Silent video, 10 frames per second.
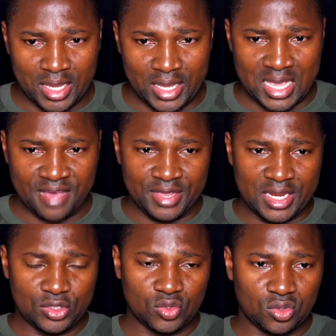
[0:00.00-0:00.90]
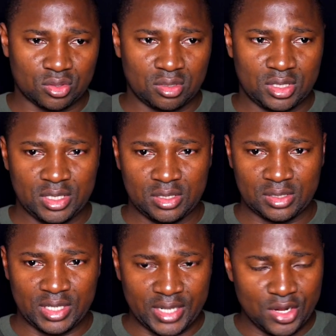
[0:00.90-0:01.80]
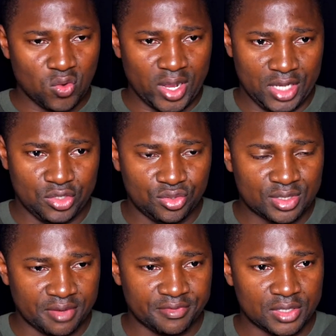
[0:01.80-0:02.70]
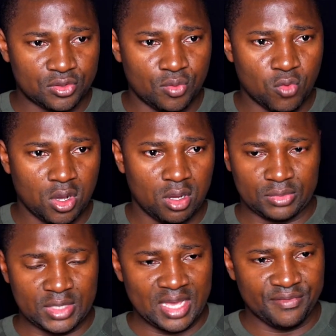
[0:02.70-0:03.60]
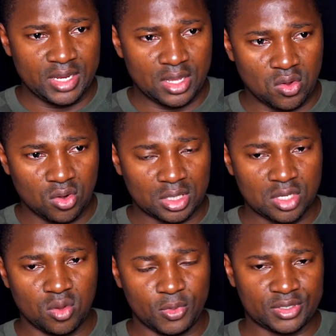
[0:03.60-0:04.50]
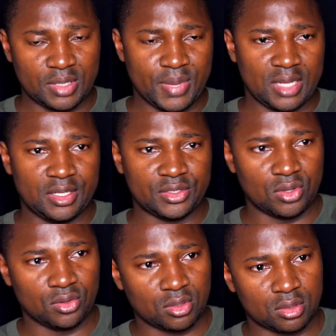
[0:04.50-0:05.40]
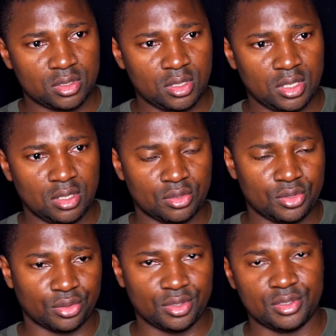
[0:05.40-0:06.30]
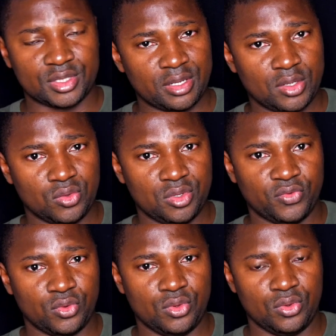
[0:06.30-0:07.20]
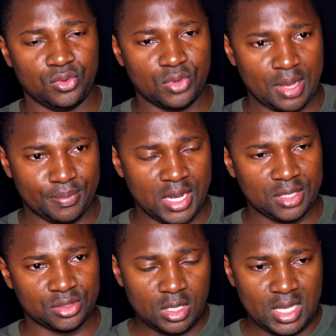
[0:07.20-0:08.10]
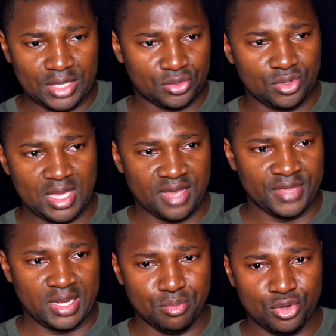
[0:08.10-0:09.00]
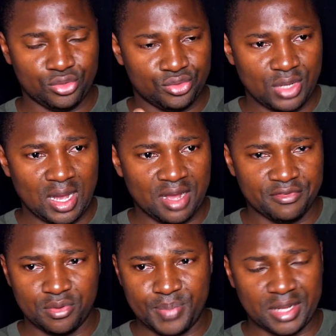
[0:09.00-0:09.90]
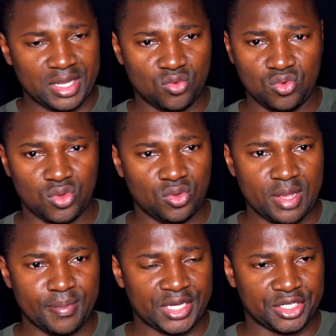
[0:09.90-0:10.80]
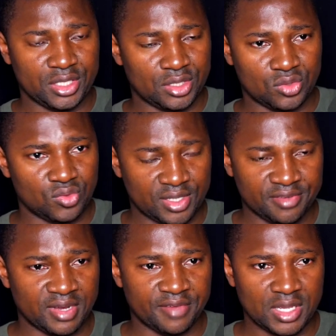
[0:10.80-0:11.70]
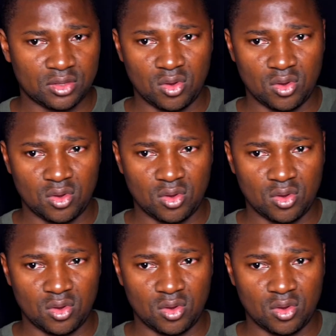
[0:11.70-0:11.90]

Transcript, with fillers: Et il y avait des autres qui s'étaient noyés juste en face de moi. Il y avait des corps qui commençaient par descendre, qui, qui redescendaient au niveau de, la plage. Il y a ceux qui avaient des blessures graves par des couteaux, des machettes et tout ce qui va avec.